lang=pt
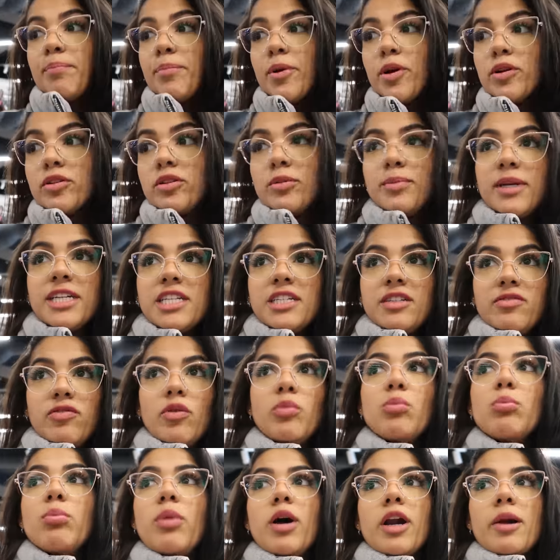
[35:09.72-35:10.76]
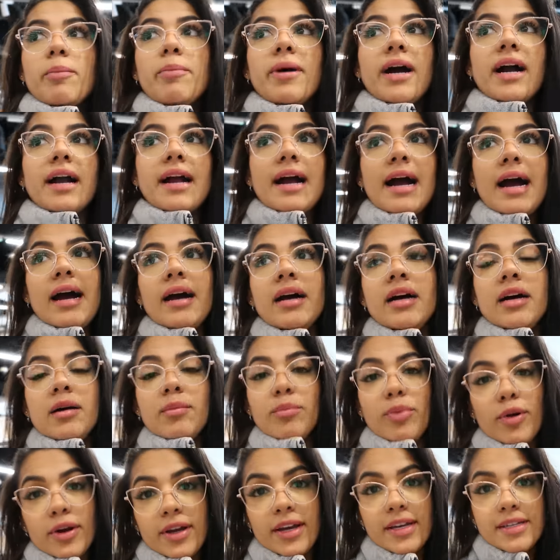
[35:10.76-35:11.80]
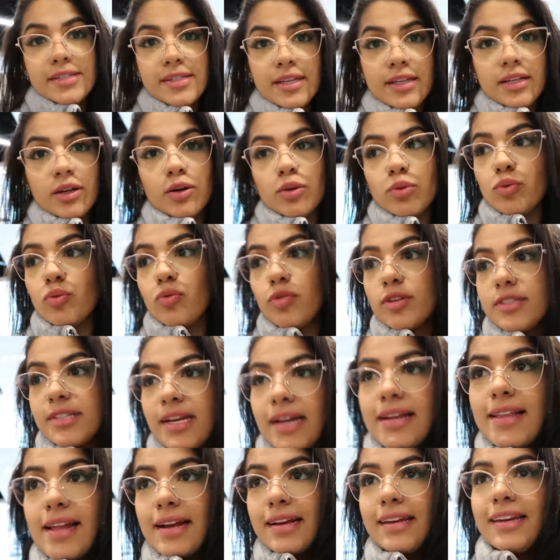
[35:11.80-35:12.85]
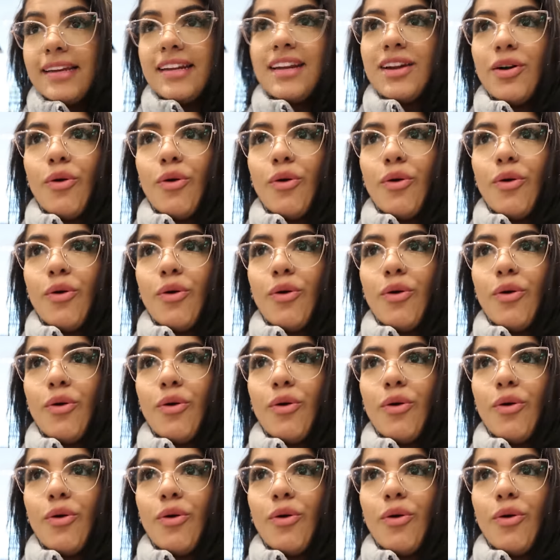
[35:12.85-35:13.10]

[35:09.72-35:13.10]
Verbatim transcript: E pronto, minha gente, vamos embora pagar, porque senão não vou sair daqui,